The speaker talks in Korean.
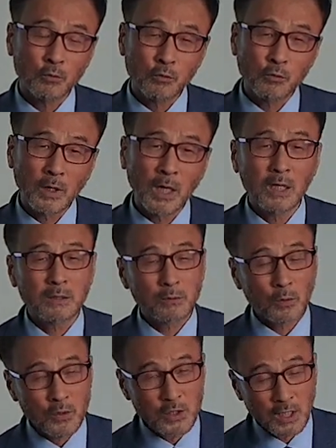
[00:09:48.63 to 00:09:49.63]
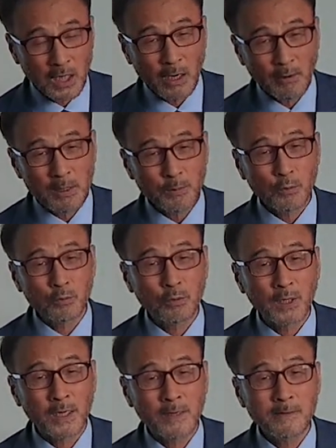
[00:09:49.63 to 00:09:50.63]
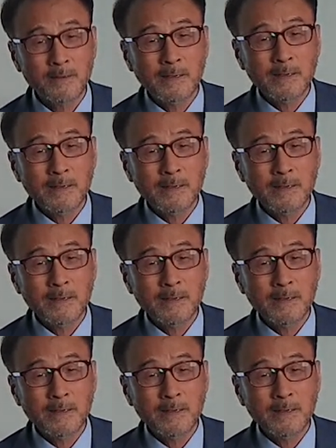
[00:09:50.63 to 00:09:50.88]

국가 또는 신라와 일본 국가는